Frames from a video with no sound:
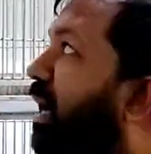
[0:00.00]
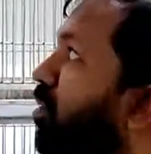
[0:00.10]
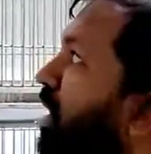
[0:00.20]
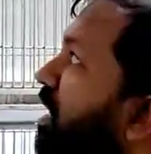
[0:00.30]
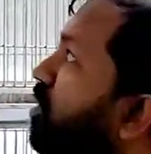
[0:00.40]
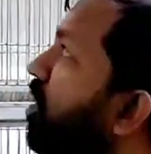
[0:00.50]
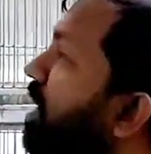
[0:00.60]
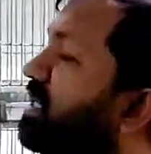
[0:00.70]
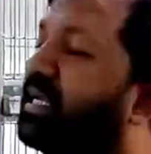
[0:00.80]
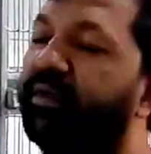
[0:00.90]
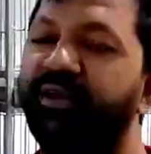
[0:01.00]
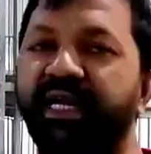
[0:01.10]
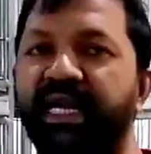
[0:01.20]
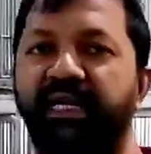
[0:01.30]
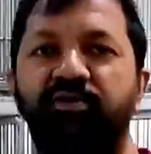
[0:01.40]
এবং এই ধরনের সালফার
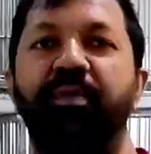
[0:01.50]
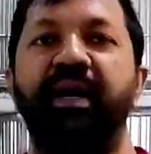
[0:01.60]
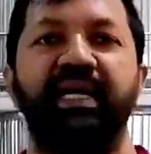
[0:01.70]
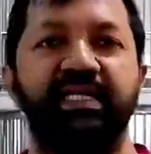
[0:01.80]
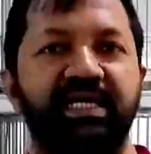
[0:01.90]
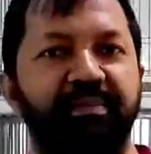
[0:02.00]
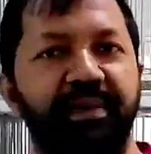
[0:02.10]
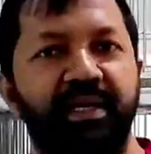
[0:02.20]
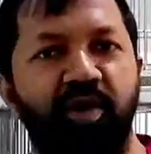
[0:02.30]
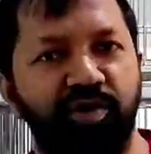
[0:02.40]
কাকাতুয়া বাংলাদেশের বিট